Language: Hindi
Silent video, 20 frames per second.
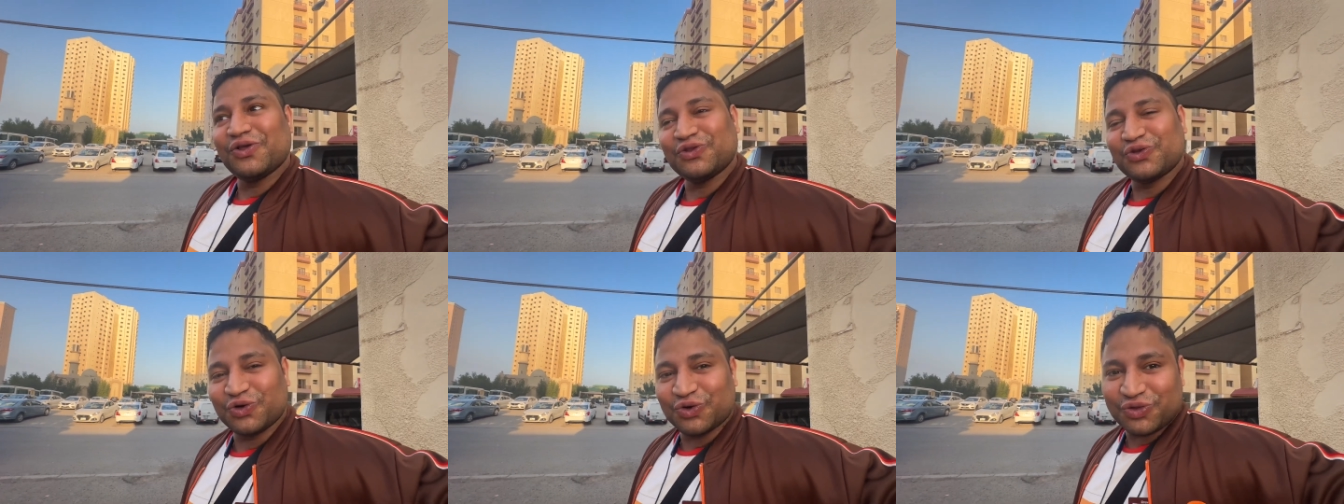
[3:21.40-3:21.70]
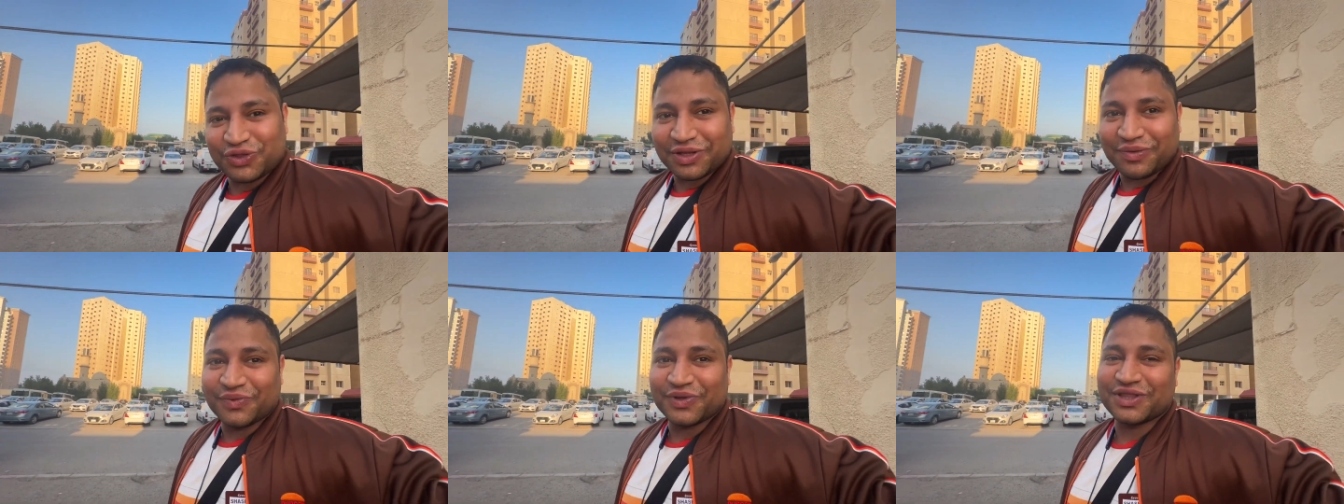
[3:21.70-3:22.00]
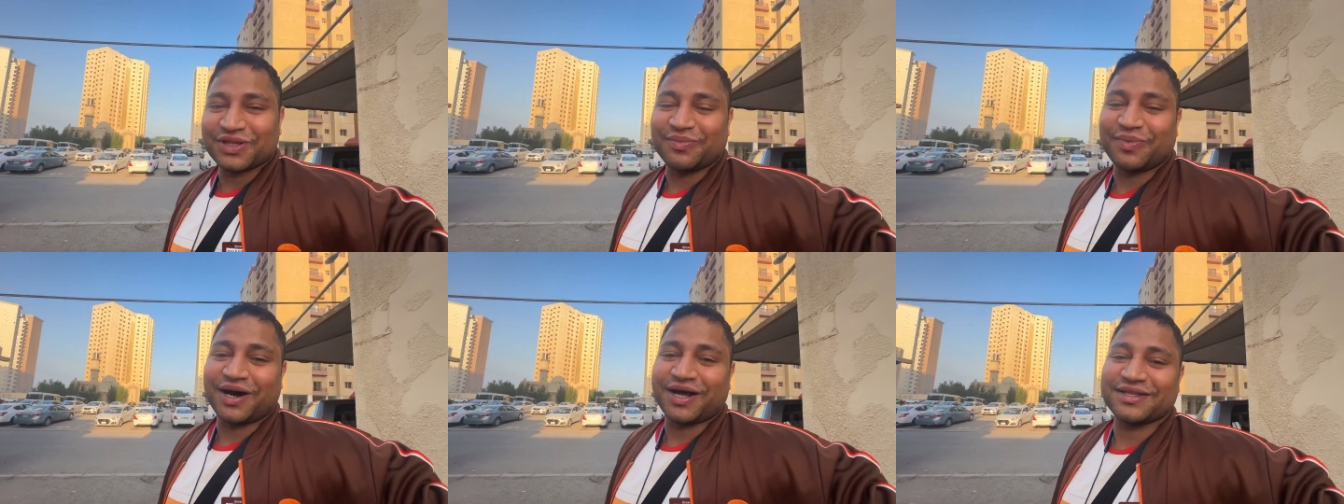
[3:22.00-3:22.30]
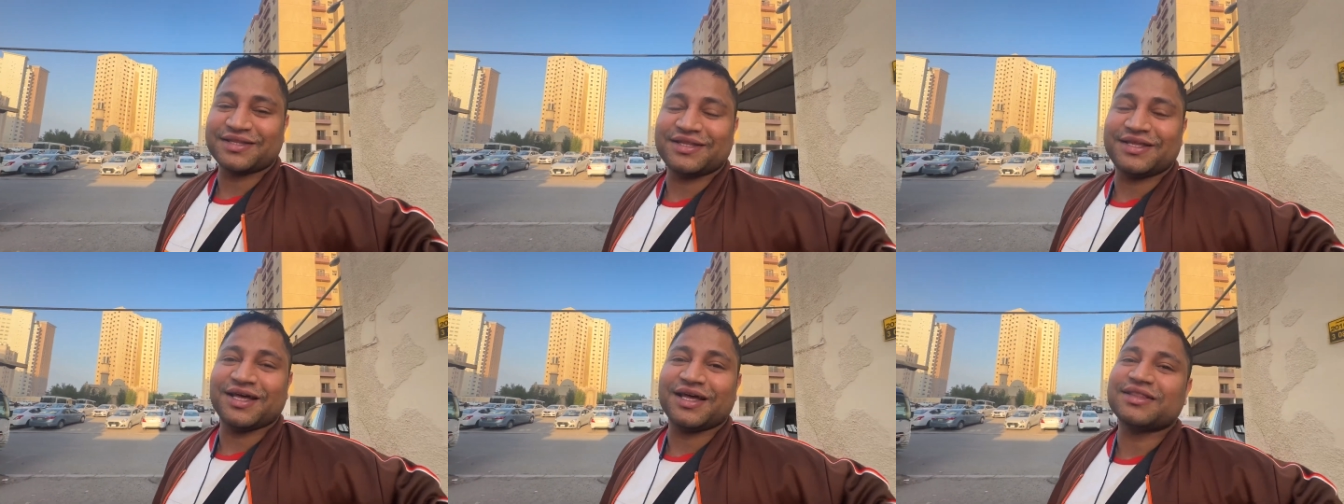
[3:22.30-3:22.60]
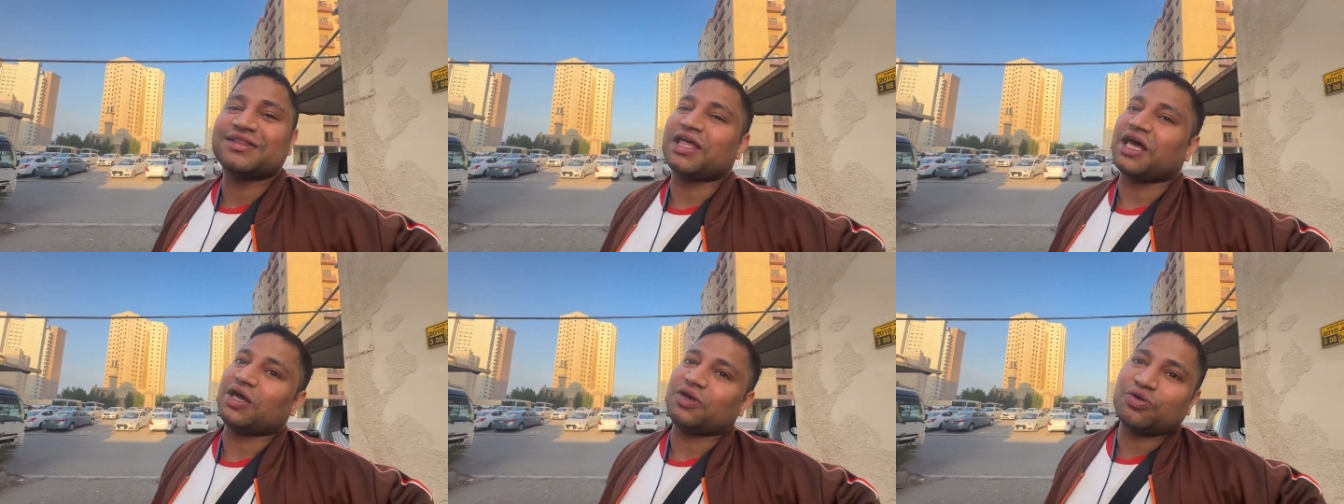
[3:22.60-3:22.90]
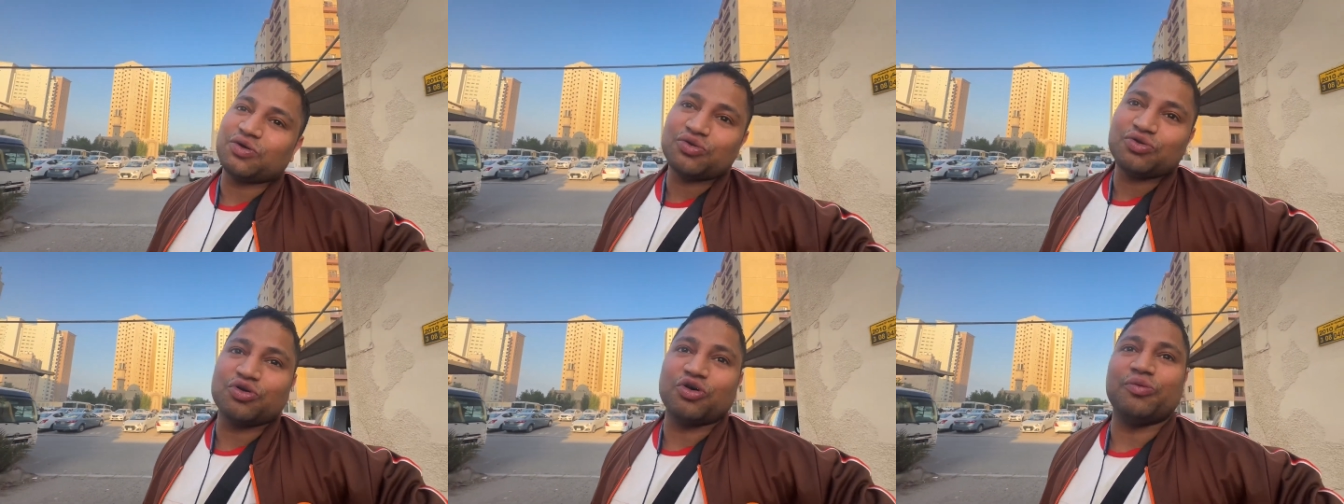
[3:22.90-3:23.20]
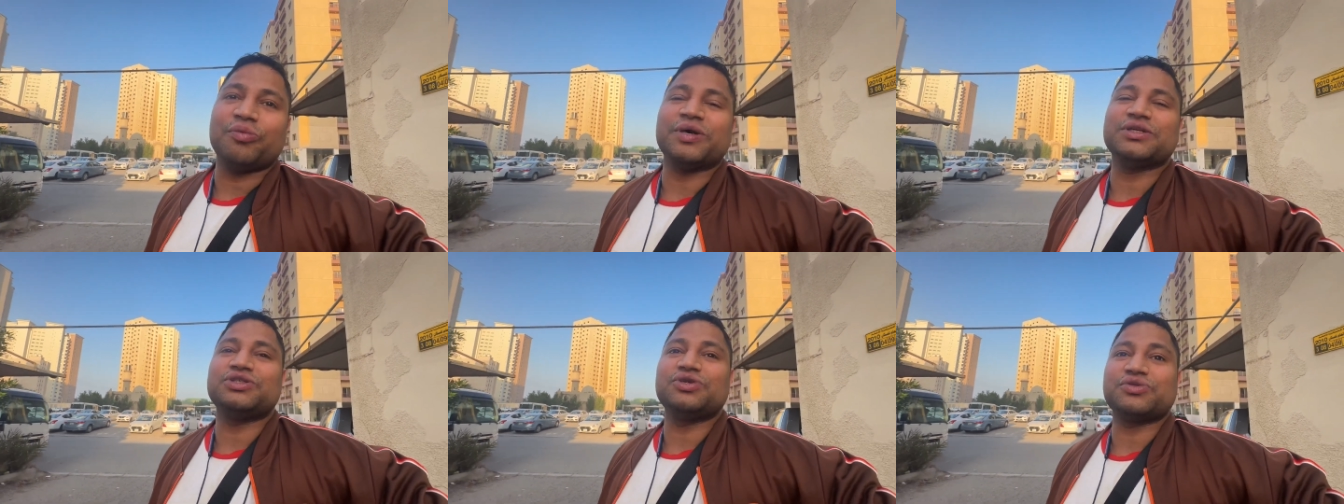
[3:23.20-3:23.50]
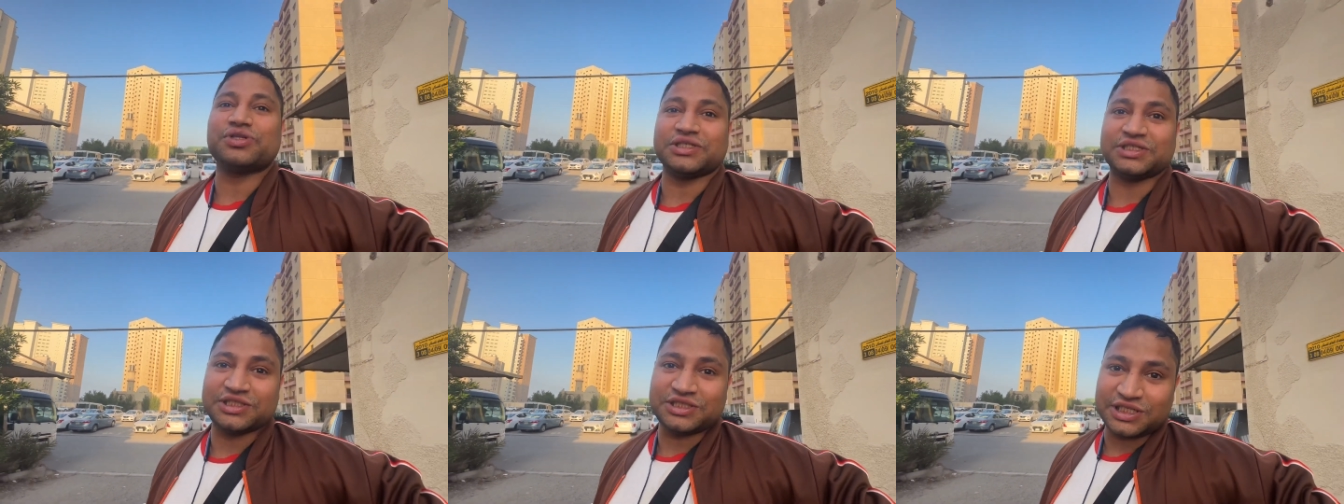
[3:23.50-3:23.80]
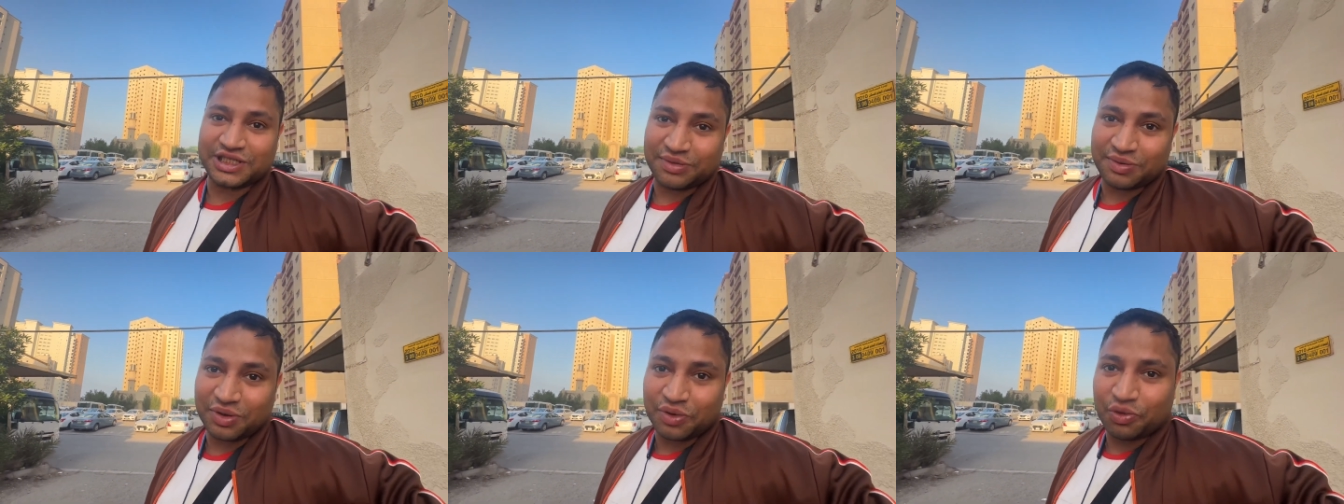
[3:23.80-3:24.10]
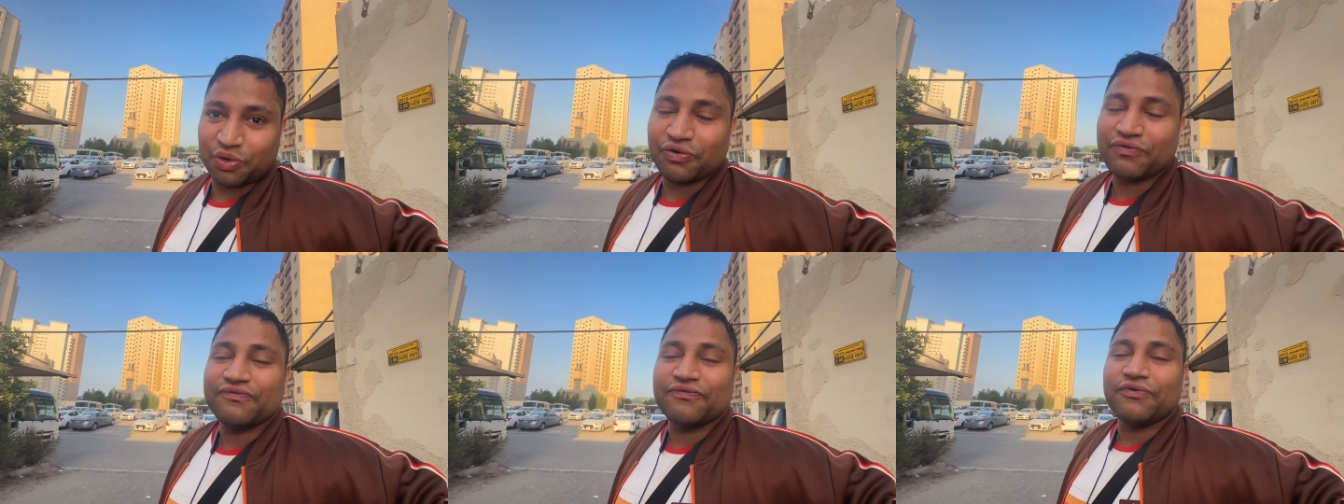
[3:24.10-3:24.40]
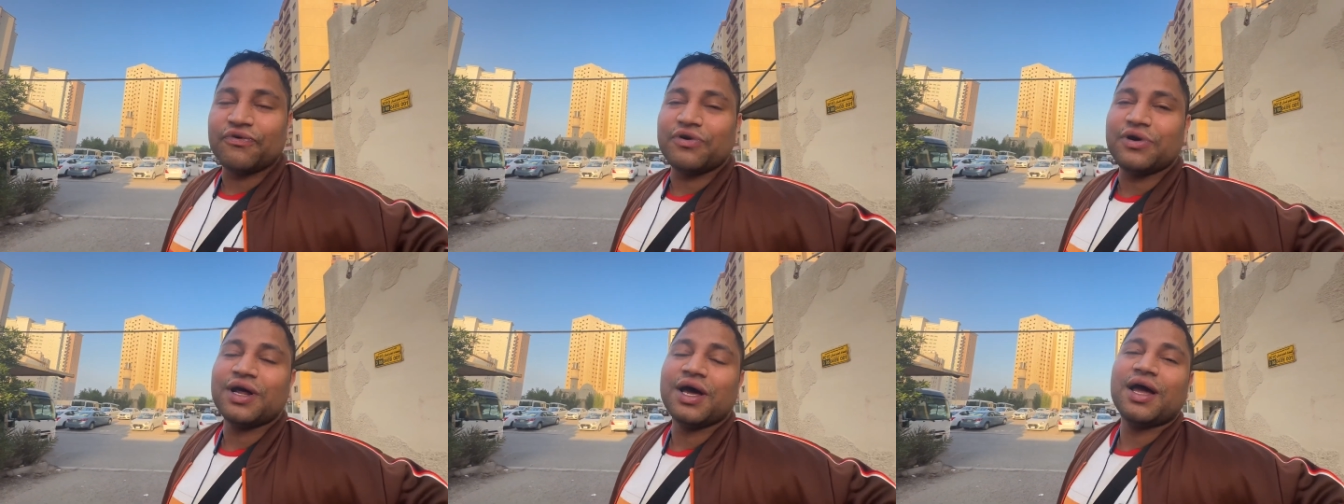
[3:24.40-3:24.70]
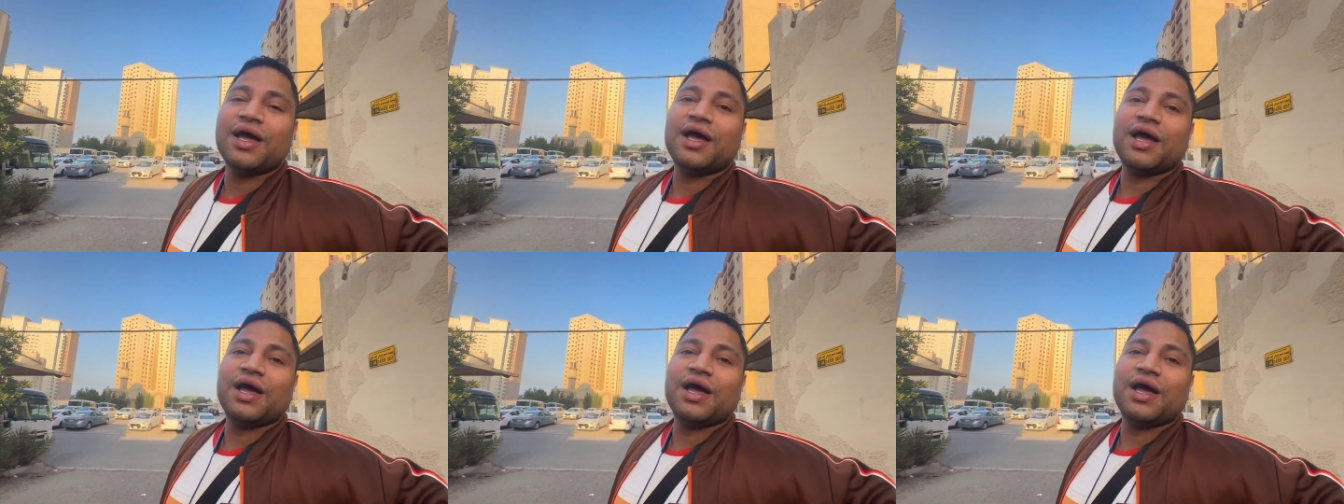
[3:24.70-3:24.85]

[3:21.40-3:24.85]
तो उसने मेरे से बात किया थैंक यू सो मच यू सजेस्टिंग मी गुड फूड